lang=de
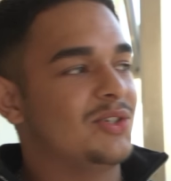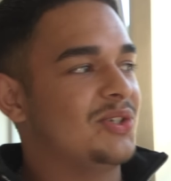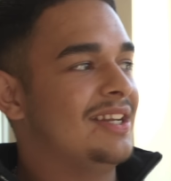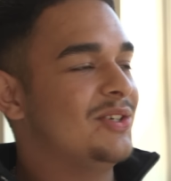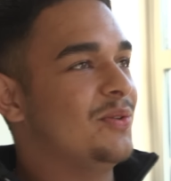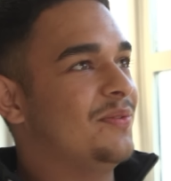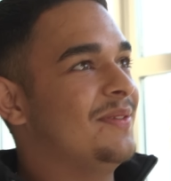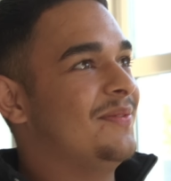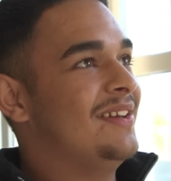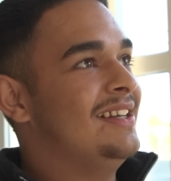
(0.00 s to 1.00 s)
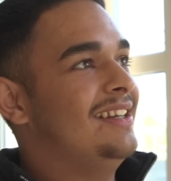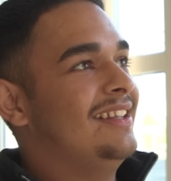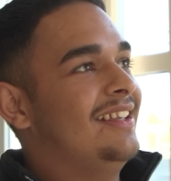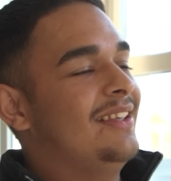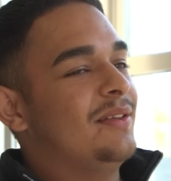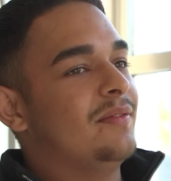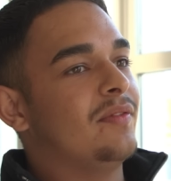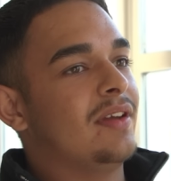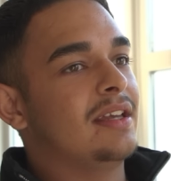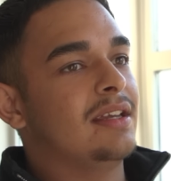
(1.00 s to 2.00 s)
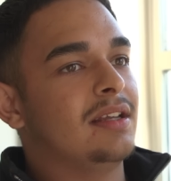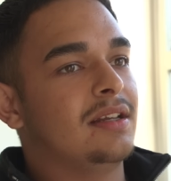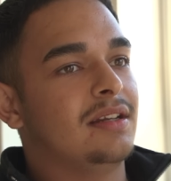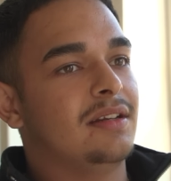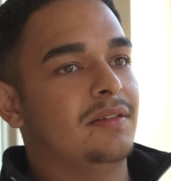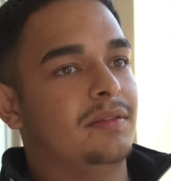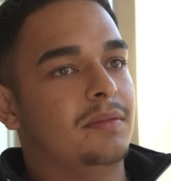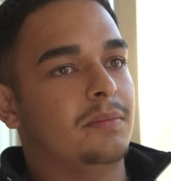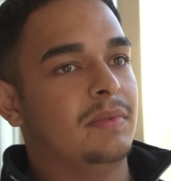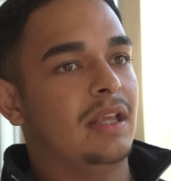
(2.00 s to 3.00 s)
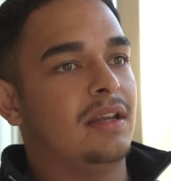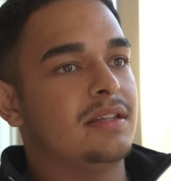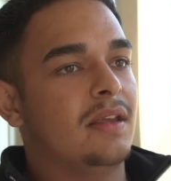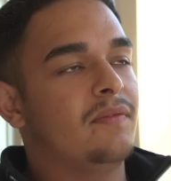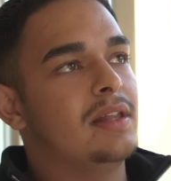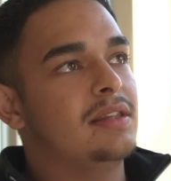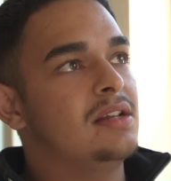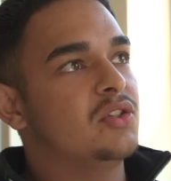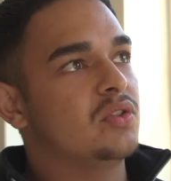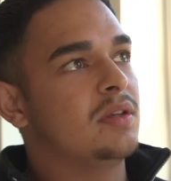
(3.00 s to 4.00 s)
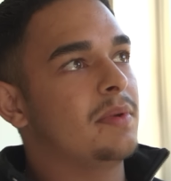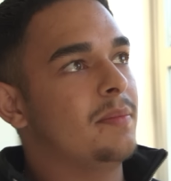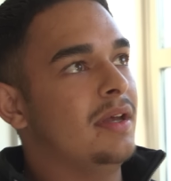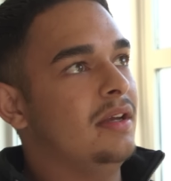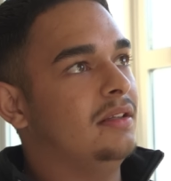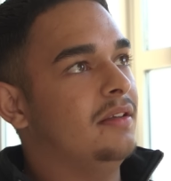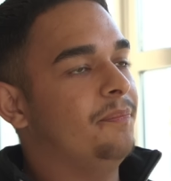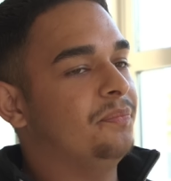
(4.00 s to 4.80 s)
sehr schlecht auf jeden Fall, weil in der Klasse haben wir halt alles zusammen gemacht.